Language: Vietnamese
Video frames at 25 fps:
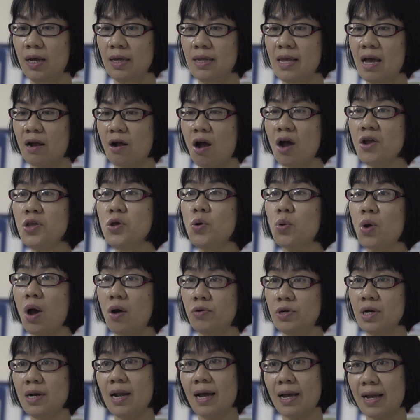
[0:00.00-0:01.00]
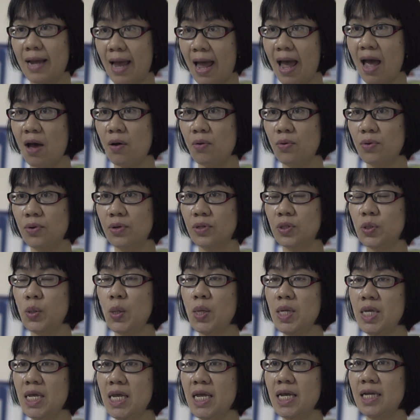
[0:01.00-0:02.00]
và có nhu cầu rất là cao tuy
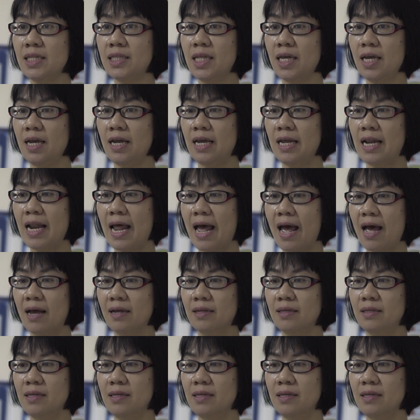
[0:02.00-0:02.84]
nhiên thì là